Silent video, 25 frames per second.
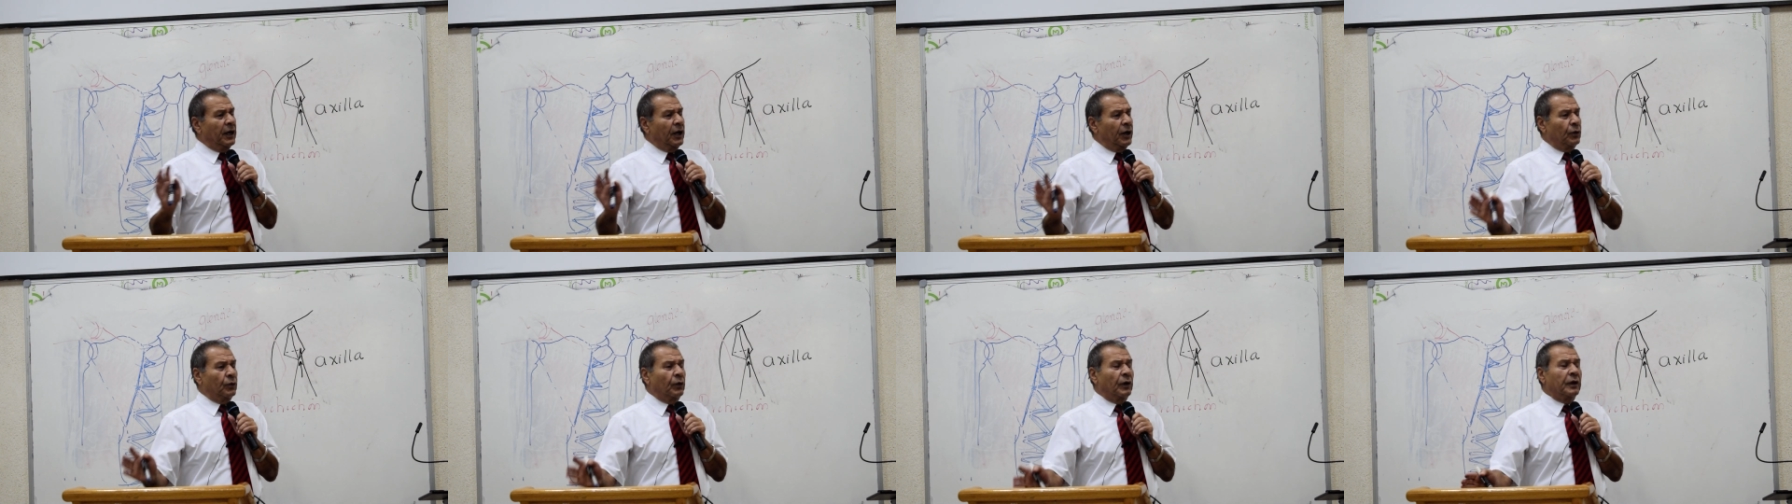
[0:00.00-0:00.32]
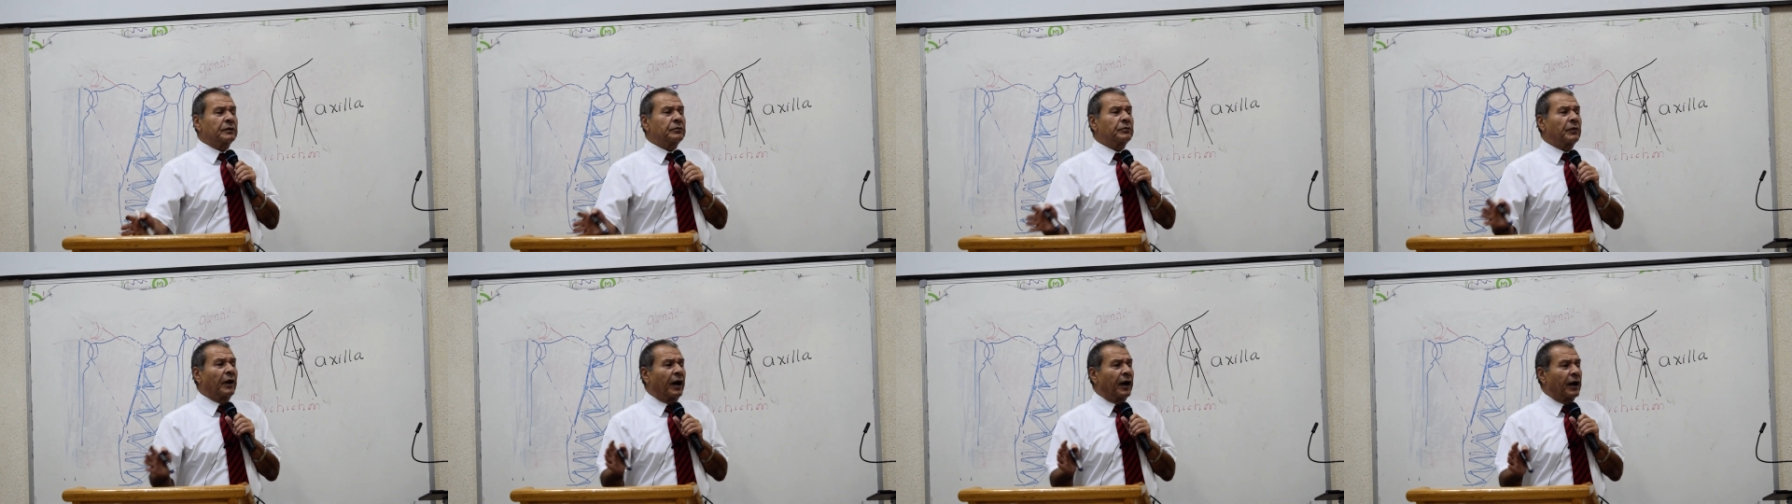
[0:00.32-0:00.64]

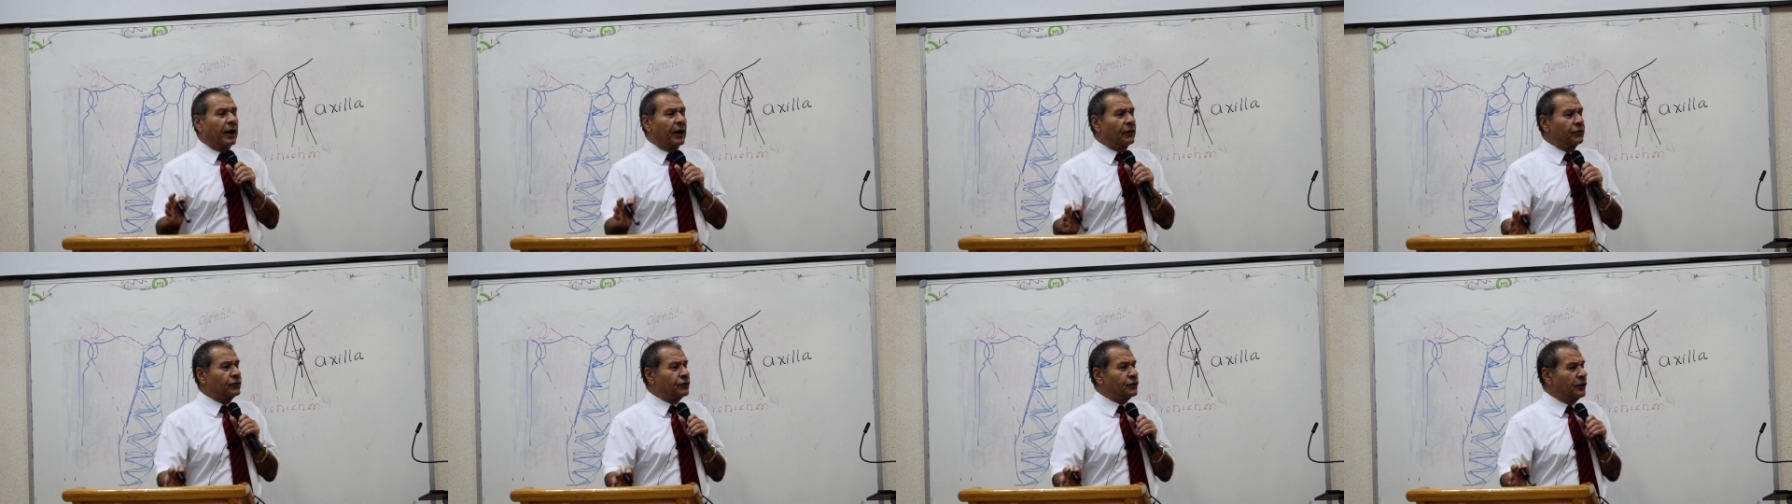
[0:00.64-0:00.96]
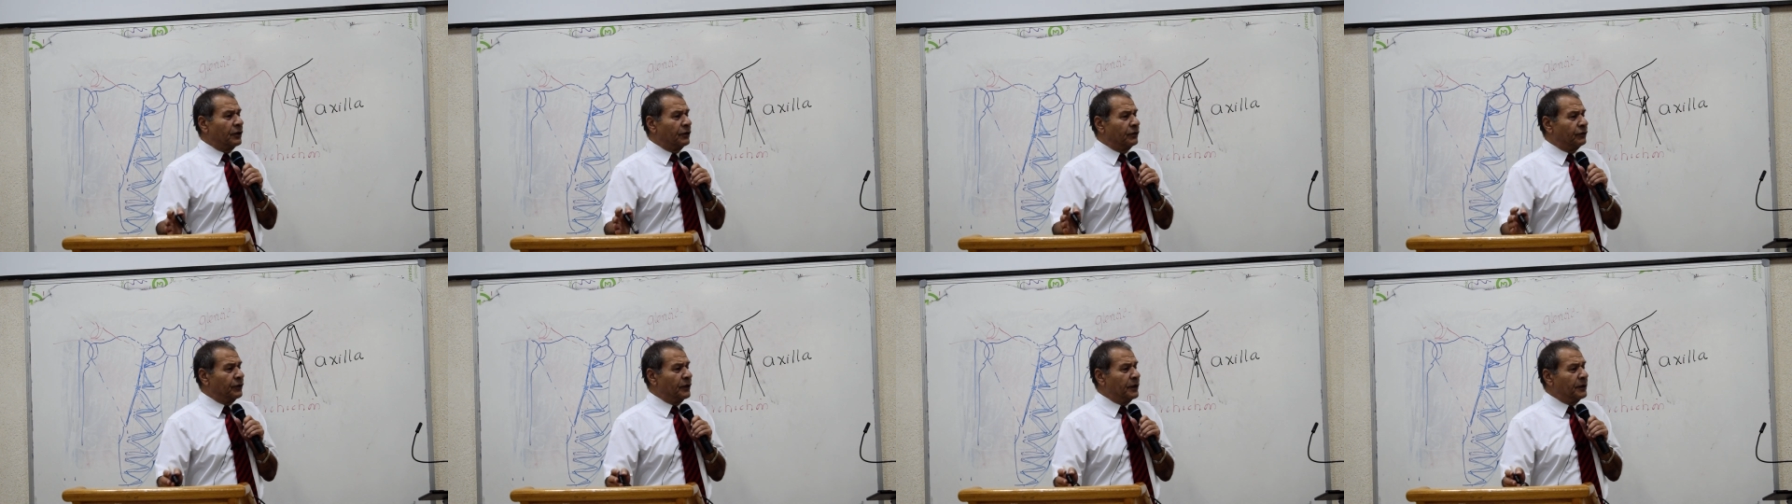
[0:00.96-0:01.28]
الواد ما
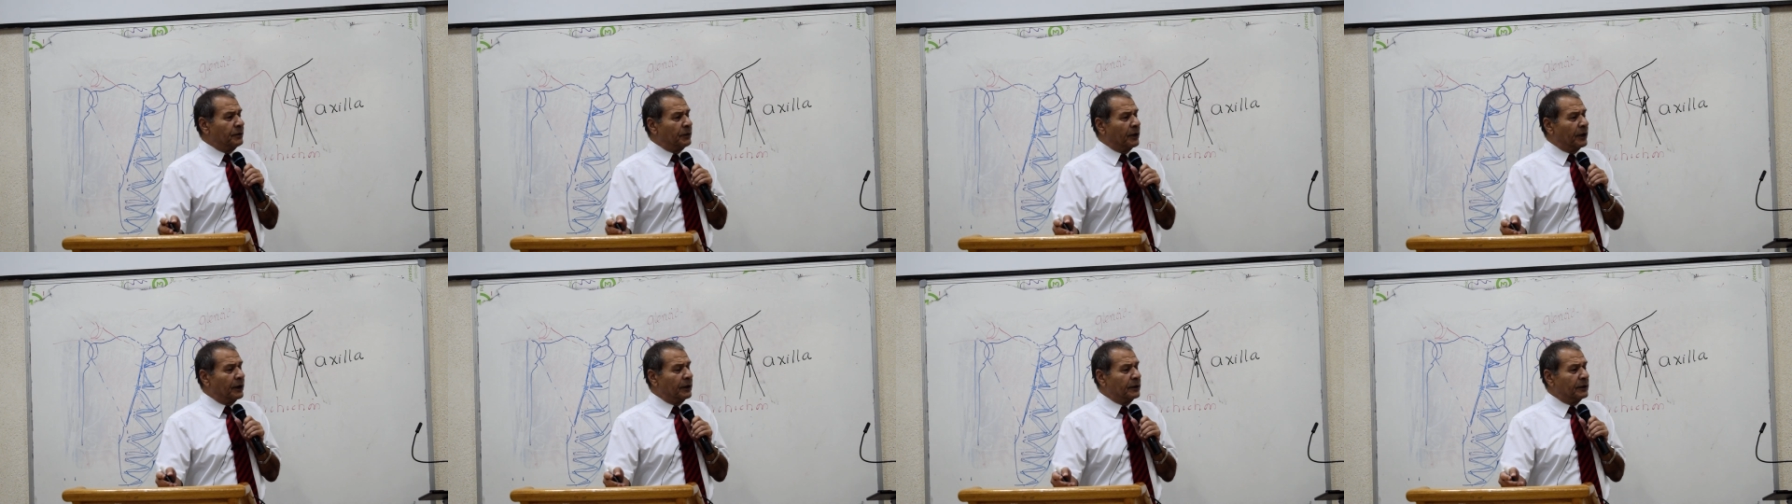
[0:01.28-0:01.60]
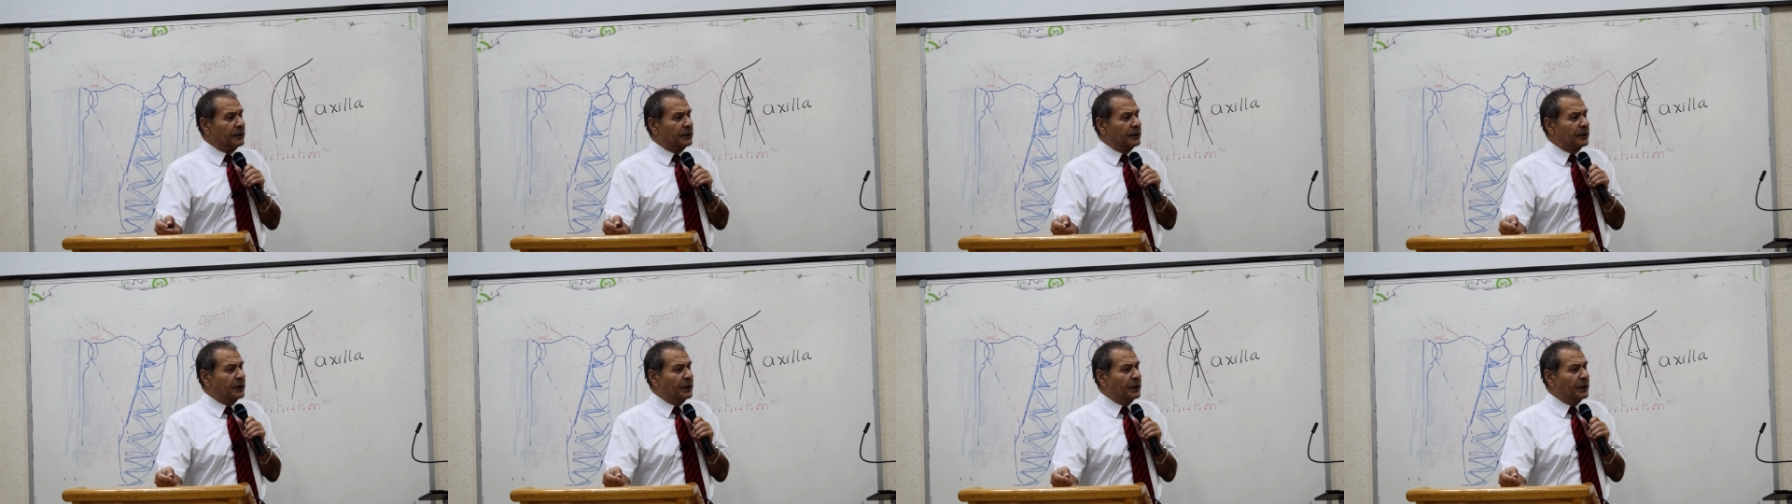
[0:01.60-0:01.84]
عرفش الفيمر